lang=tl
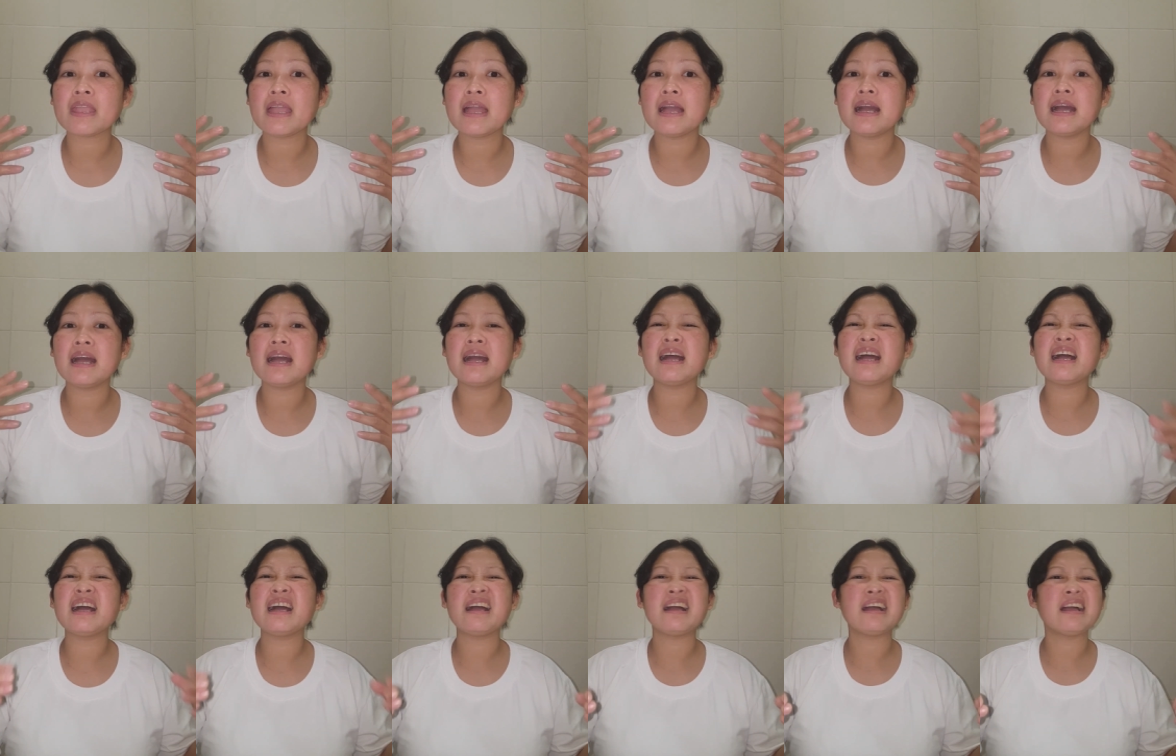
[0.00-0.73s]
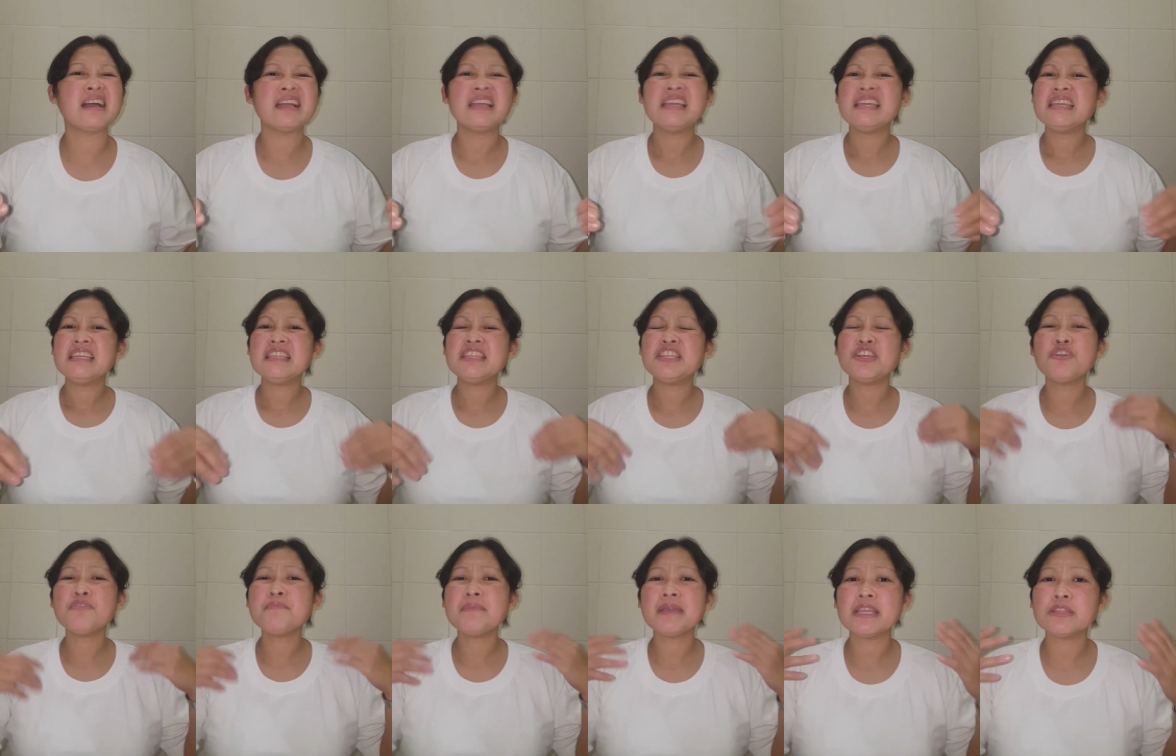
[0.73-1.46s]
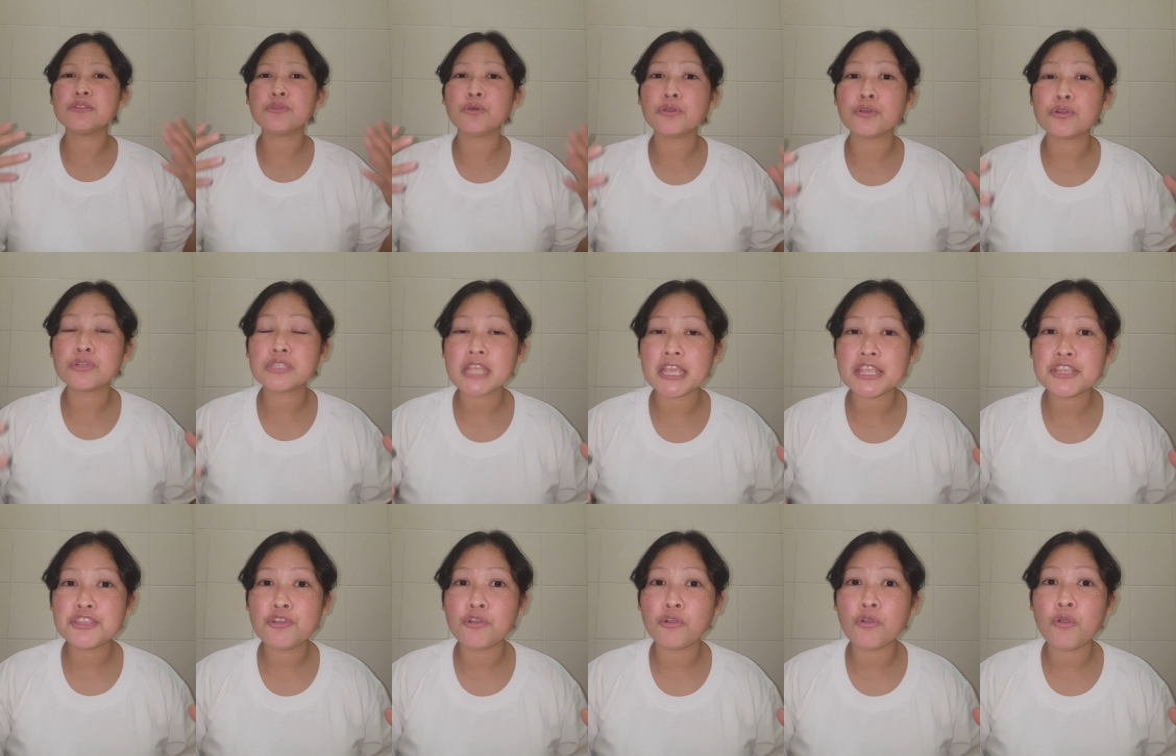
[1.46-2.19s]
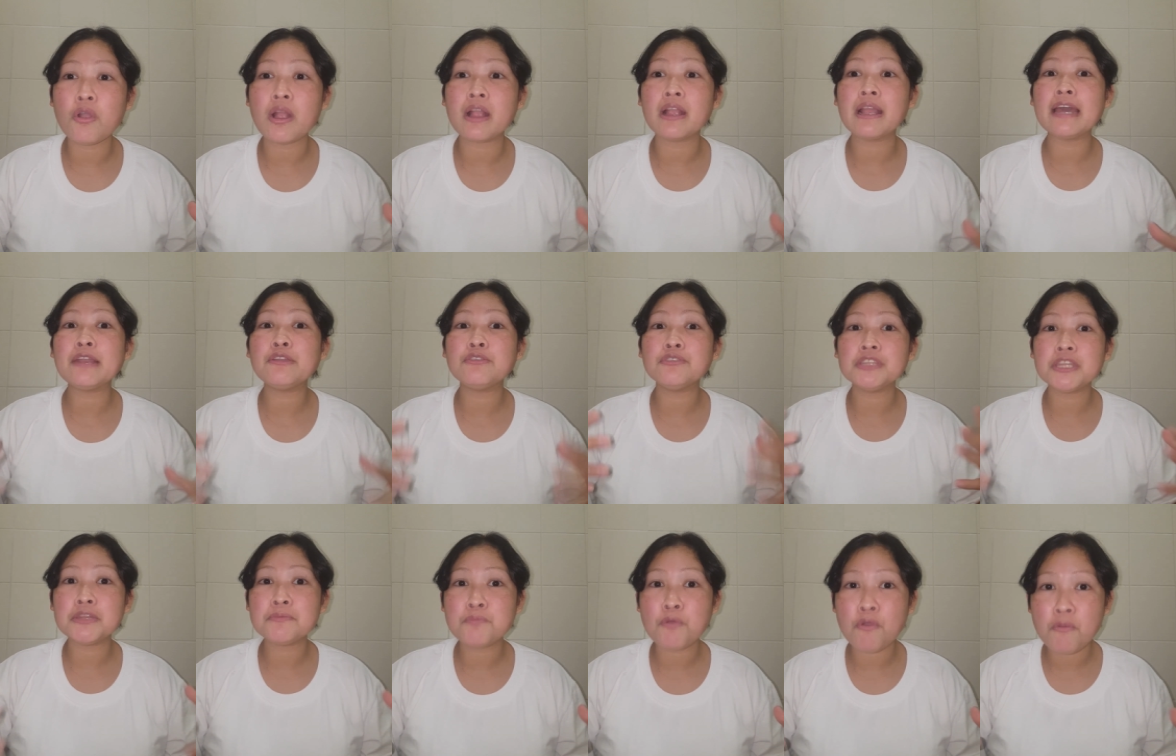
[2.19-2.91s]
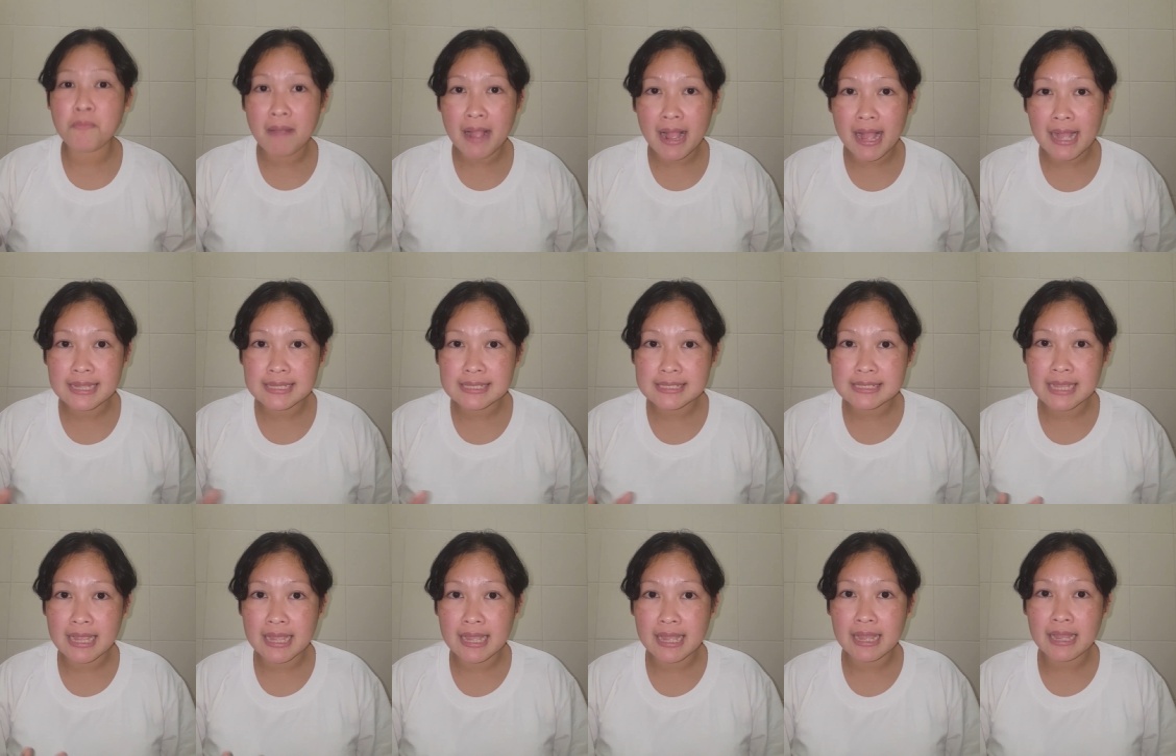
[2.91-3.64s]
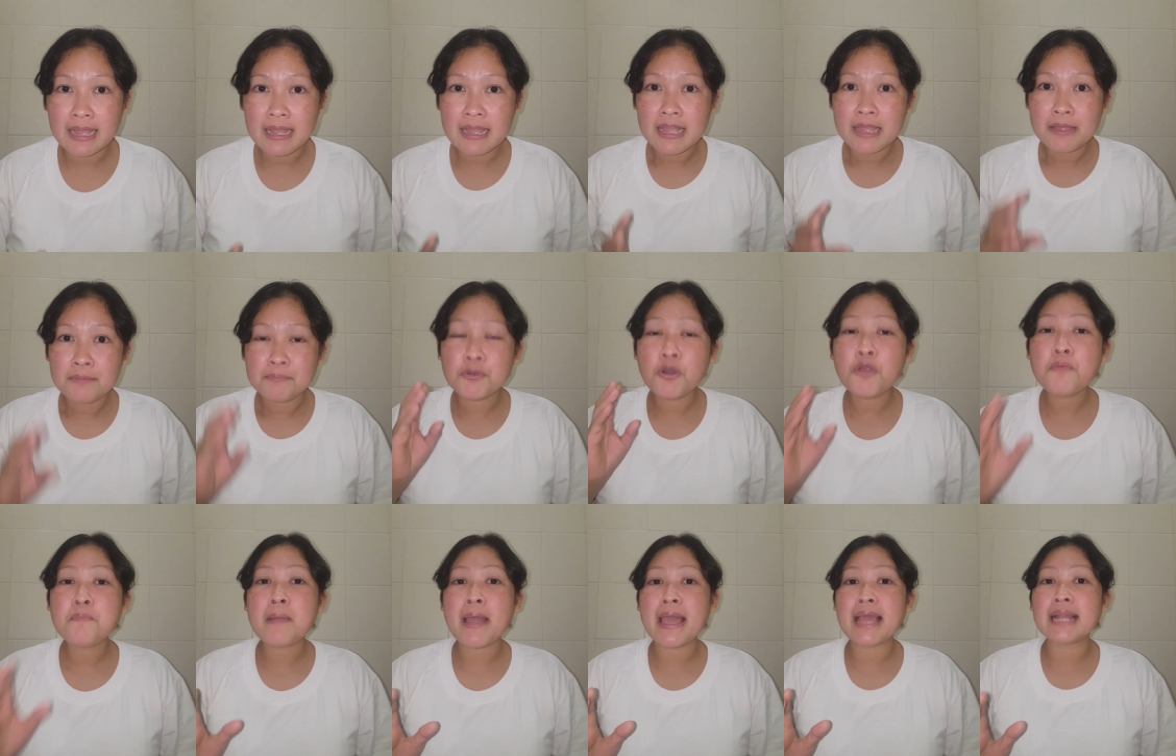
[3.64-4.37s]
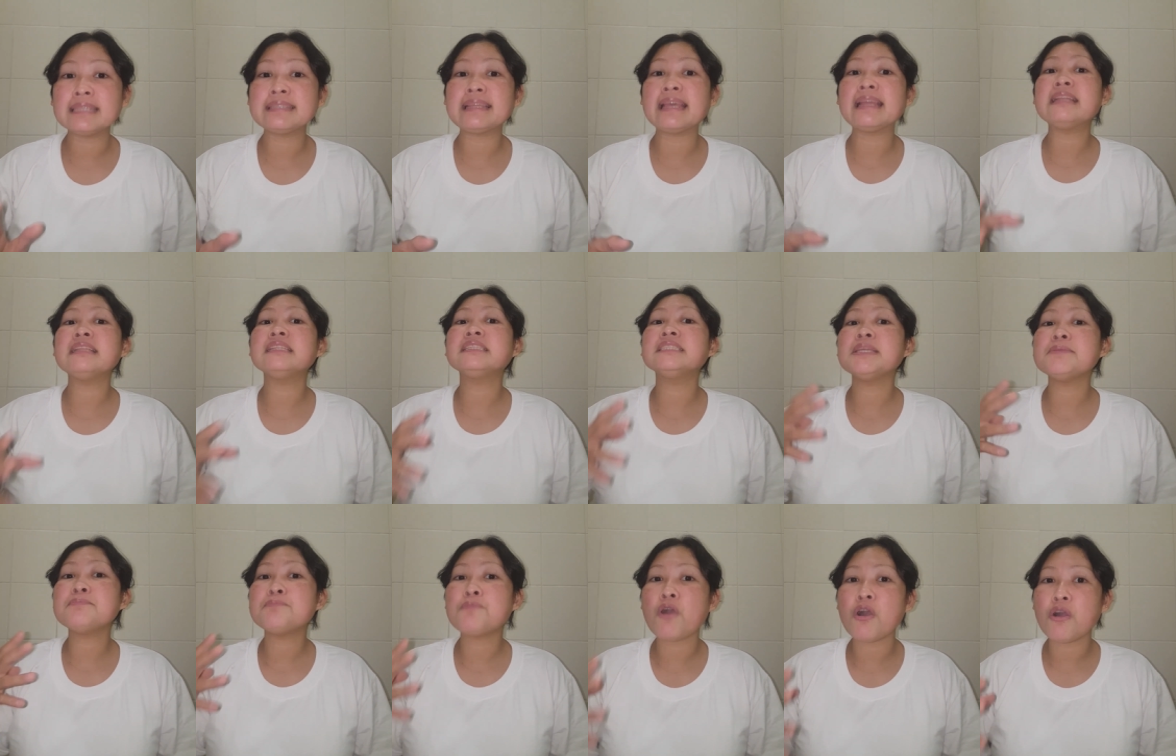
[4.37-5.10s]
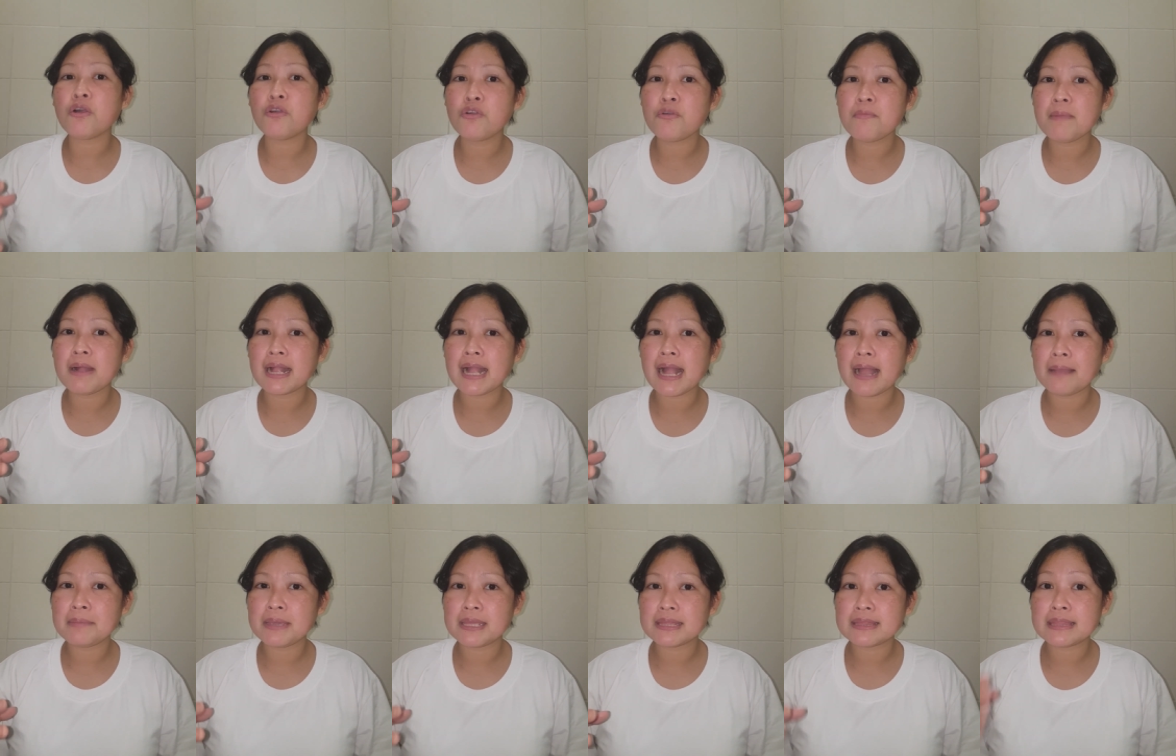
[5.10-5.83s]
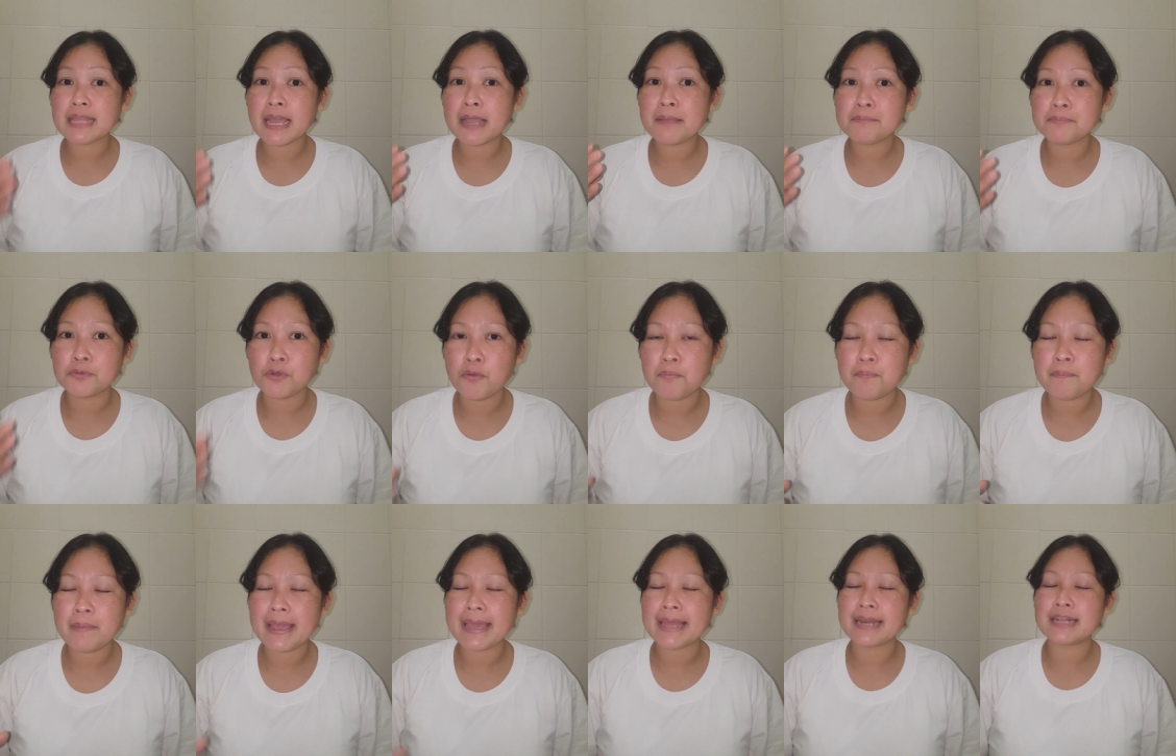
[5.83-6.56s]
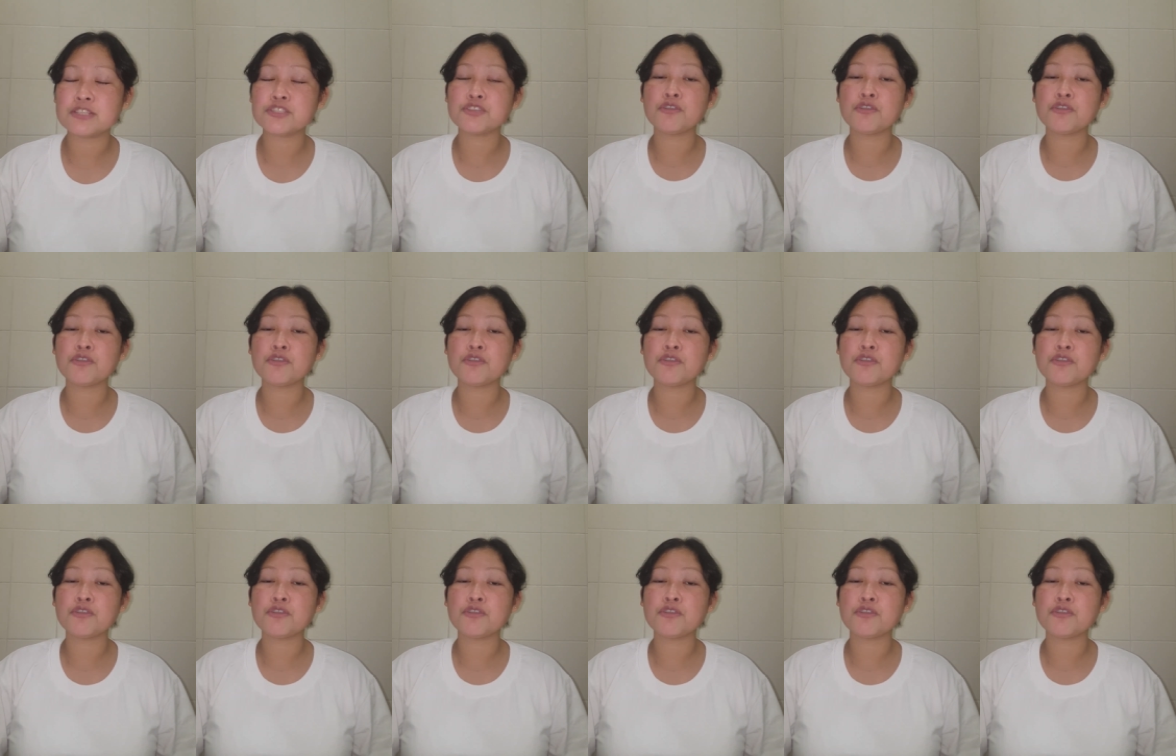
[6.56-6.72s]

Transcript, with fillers: Uh, hindi ko maituro sa inyo kung ganun din po ba ang sa profile dahil hindi po ako gumagamit ng profile.